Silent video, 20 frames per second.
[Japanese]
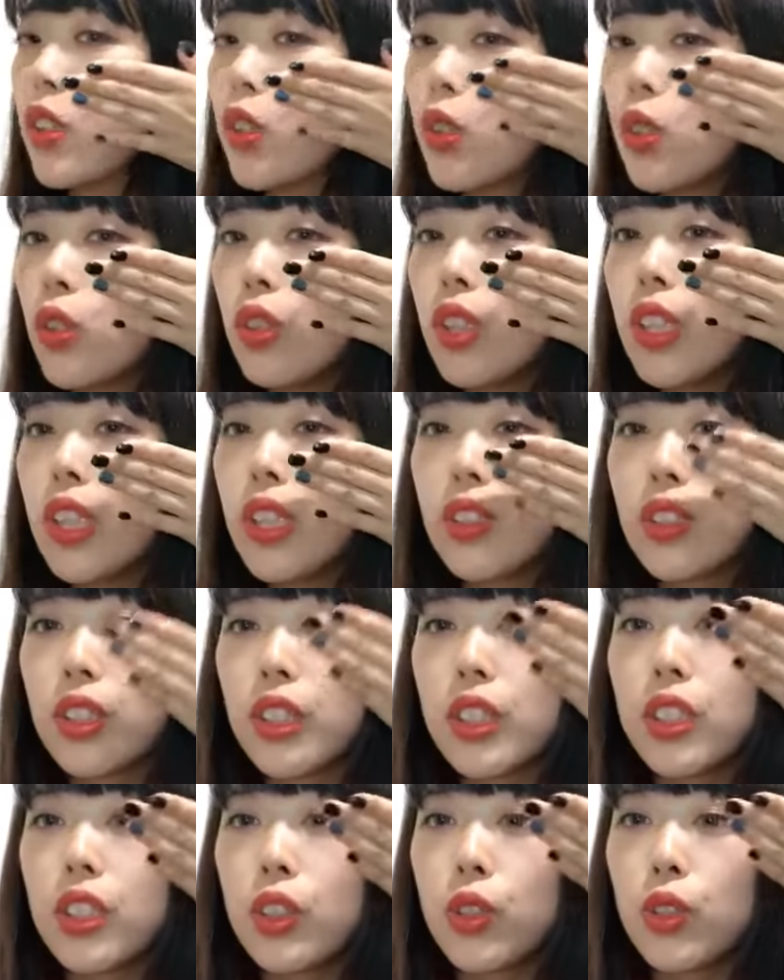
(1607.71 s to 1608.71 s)
黒ネイル好
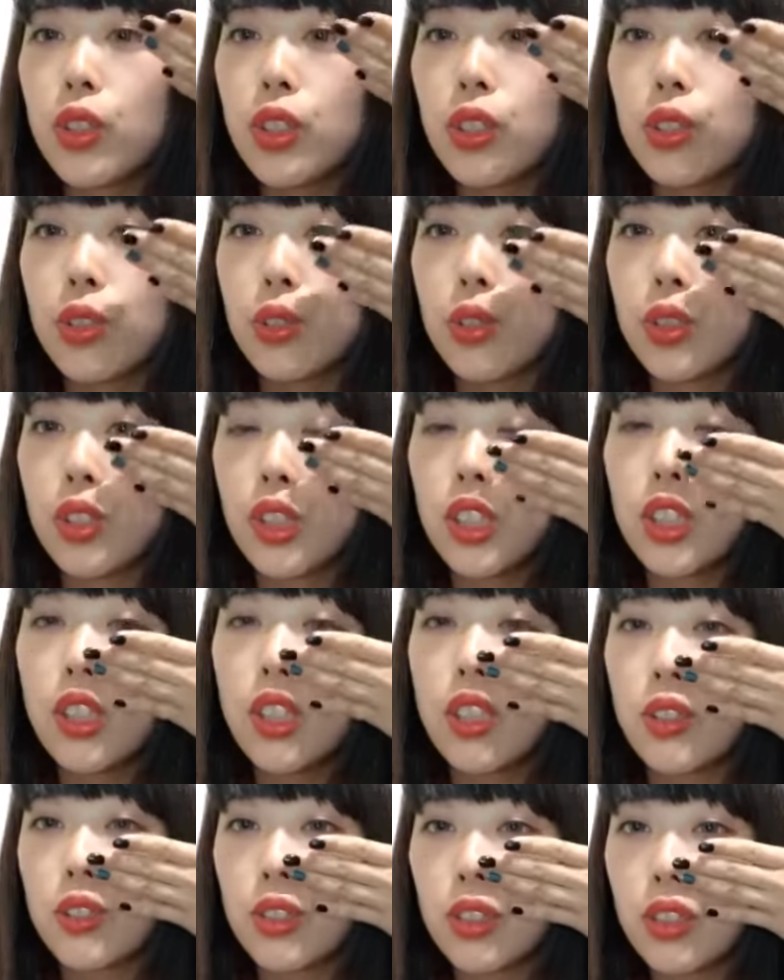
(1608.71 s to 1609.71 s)
きな女の子好き
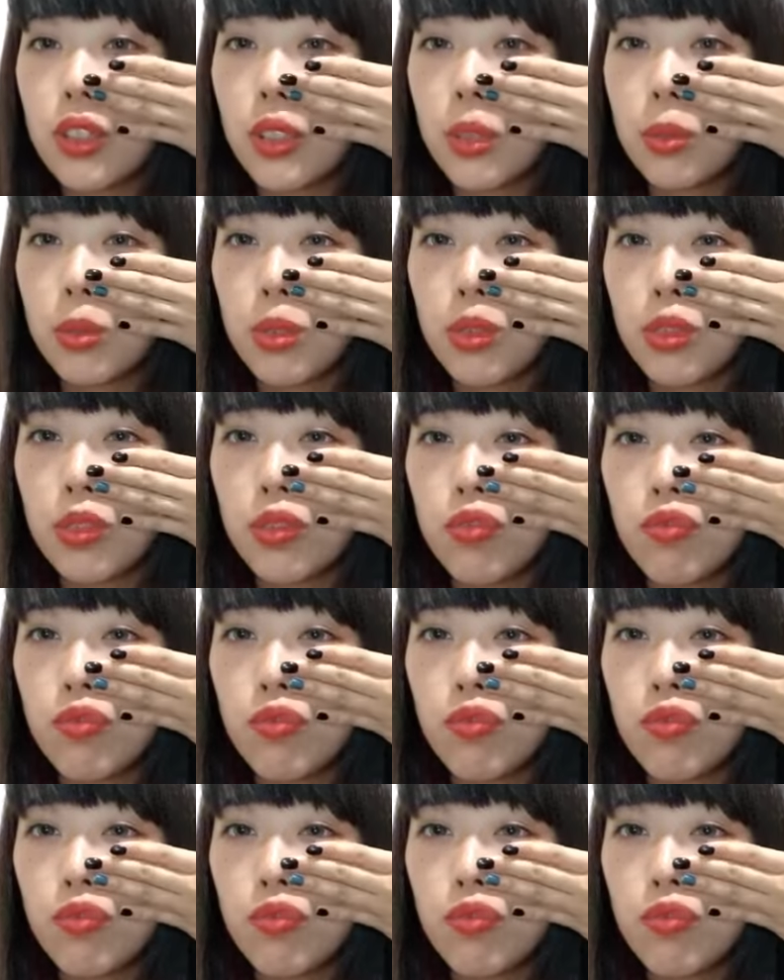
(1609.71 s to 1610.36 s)
だよね多分